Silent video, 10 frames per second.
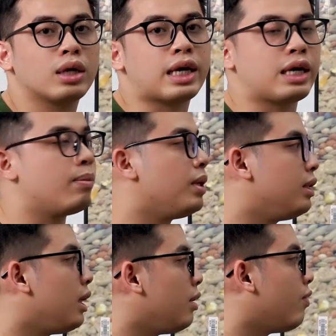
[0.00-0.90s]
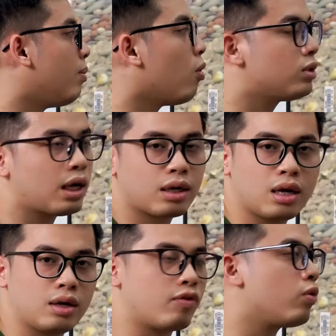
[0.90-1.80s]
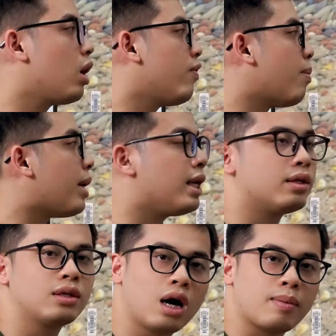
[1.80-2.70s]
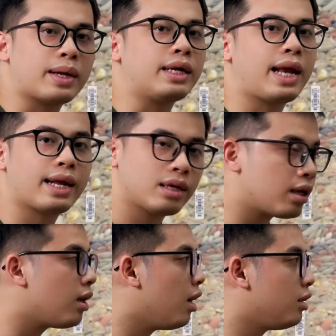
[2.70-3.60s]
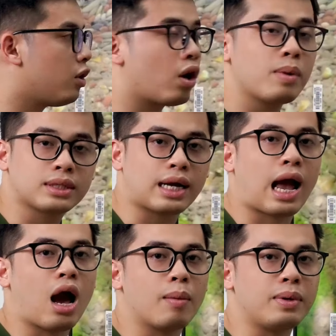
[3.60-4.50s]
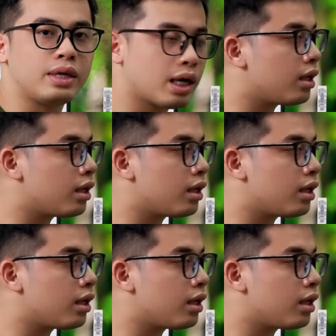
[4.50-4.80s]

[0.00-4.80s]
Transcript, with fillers: một cái trải nghiệm hiển thị về màu sắc cũng như là về màn hình tươi, màn hình nét nhất trong cái mức giá cả hợp lý